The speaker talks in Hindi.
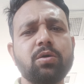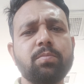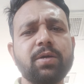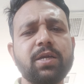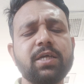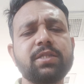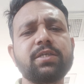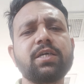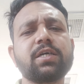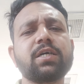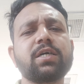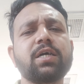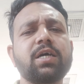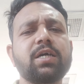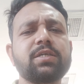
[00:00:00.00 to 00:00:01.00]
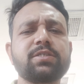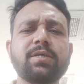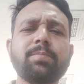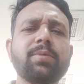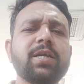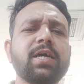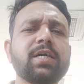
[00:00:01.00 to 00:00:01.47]
बलदिया का कार्ड
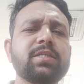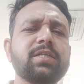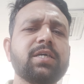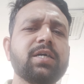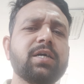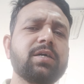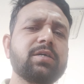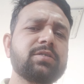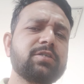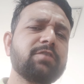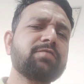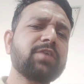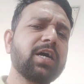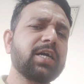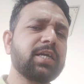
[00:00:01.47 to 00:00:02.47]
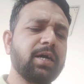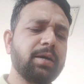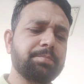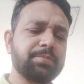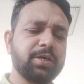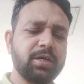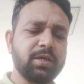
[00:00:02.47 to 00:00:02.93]
सब बना के देगा सिर्फ खाना
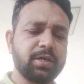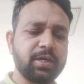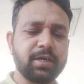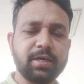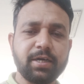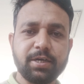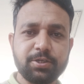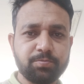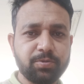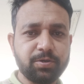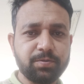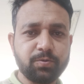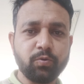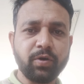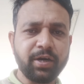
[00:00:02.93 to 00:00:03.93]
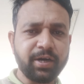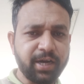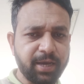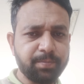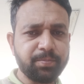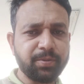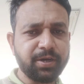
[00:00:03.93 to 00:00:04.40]
अपना रहेगा इसमें ओवर
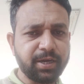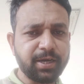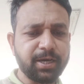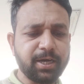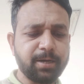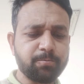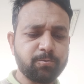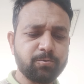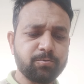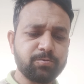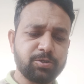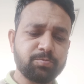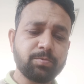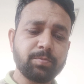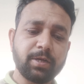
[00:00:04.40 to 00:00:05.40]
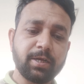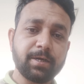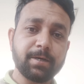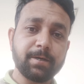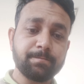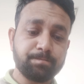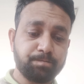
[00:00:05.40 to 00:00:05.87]
टाइम भी रहेगा आपको इसमें
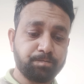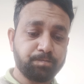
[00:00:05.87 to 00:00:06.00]
मिलेगा